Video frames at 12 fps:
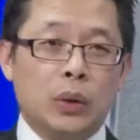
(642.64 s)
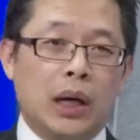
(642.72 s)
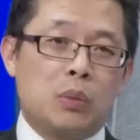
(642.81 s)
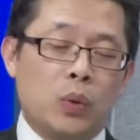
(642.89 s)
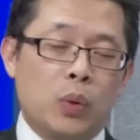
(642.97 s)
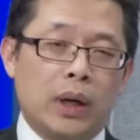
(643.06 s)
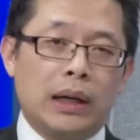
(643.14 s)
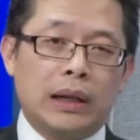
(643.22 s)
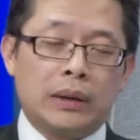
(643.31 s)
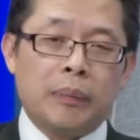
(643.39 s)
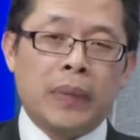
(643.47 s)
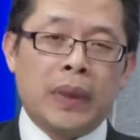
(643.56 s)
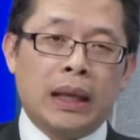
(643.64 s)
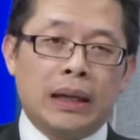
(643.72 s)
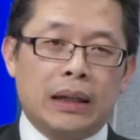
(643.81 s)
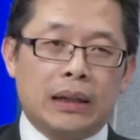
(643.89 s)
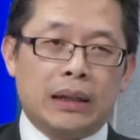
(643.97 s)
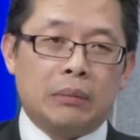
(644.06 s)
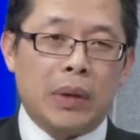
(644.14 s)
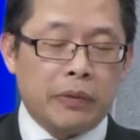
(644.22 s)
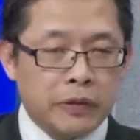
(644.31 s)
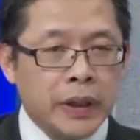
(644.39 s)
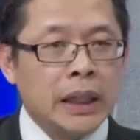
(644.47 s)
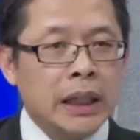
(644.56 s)
thụ động hoặc là à,
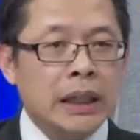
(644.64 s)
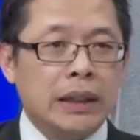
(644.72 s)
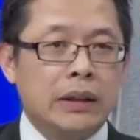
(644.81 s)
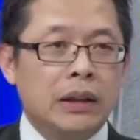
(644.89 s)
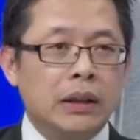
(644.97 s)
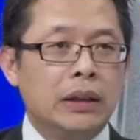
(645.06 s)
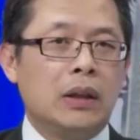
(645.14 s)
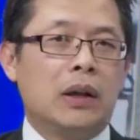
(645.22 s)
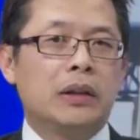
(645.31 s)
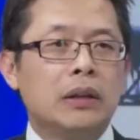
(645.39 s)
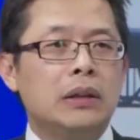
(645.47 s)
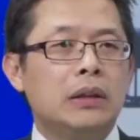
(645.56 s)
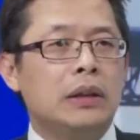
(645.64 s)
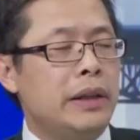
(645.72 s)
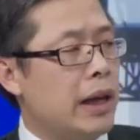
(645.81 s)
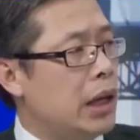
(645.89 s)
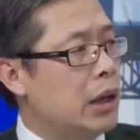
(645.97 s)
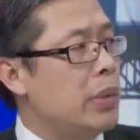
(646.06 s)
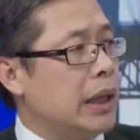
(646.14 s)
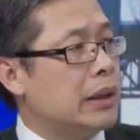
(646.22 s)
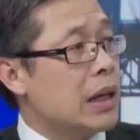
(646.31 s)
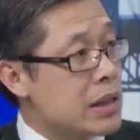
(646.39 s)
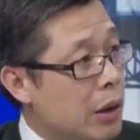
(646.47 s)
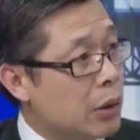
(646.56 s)
mập phì thì những người đó là những người dễ bị
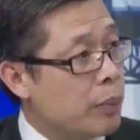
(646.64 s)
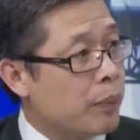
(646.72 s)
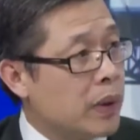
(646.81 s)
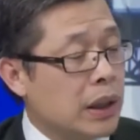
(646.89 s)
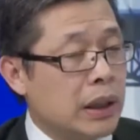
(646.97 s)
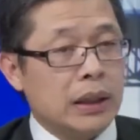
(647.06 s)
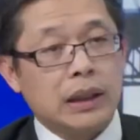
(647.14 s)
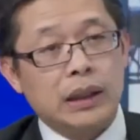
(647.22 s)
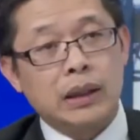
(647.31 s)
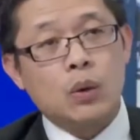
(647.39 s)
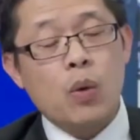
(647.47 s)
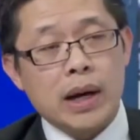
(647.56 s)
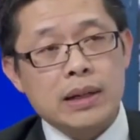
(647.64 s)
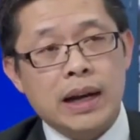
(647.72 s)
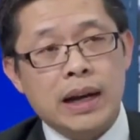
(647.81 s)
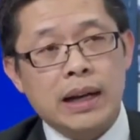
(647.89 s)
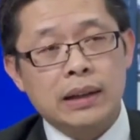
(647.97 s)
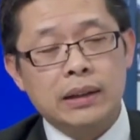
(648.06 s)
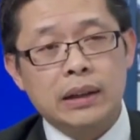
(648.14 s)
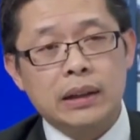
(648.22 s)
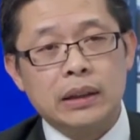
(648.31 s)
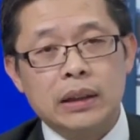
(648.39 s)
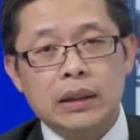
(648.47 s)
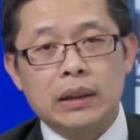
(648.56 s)
tăng xong à, ngoài ra đó
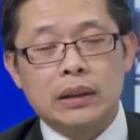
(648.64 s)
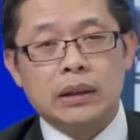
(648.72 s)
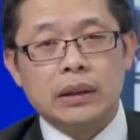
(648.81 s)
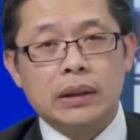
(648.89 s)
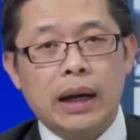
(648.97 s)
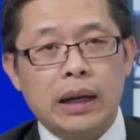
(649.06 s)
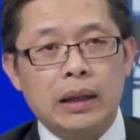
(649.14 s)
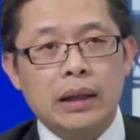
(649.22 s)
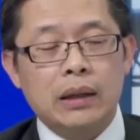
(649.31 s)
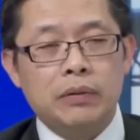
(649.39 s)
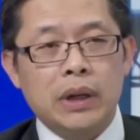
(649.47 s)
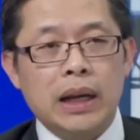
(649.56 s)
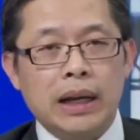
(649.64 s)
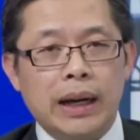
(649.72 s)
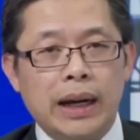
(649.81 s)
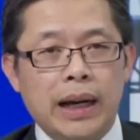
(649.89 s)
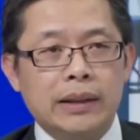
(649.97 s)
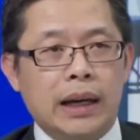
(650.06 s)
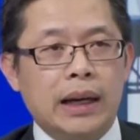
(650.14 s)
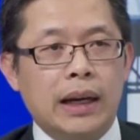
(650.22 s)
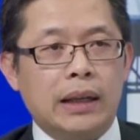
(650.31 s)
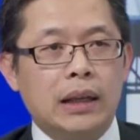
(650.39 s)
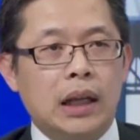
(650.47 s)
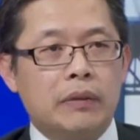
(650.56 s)
thì những cái à, vấn đề khác chẳng
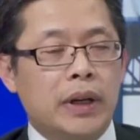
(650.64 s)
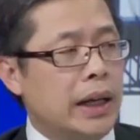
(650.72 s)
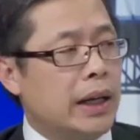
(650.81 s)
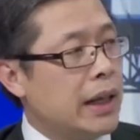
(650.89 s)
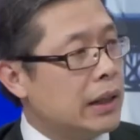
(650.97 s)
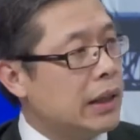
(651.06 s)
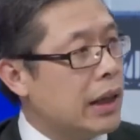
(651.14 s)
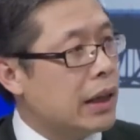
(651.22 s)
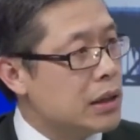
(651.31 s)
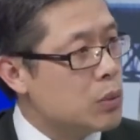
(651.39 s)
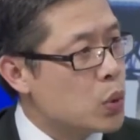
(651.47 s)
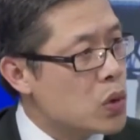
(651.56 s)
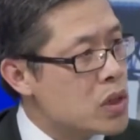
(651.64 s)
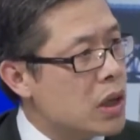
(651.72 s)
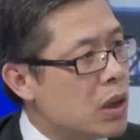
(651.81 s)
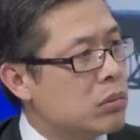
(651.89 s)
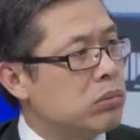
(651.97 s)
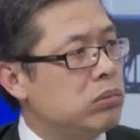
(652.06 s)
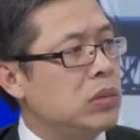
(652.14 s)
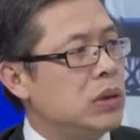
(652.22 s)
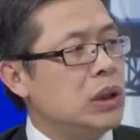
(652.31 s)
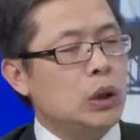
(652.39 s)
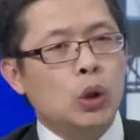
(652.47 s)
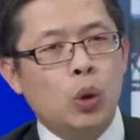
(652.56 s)
hạn như là vấn đề căng thẳng trong cuộc sống
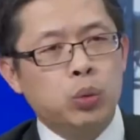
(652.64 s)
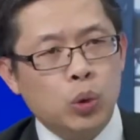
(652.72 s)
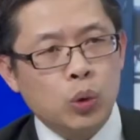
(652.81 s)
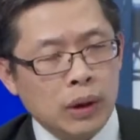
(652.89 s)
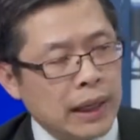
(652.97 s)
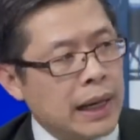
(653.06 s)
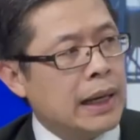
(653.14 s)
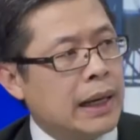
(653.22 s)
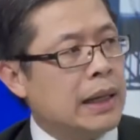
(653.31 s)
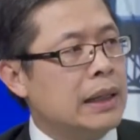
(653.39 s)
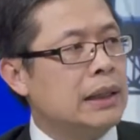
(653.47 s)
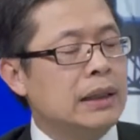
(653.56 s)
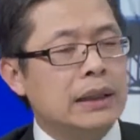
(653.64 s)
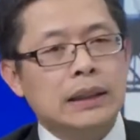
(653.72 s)
yeah. hút thuốc lá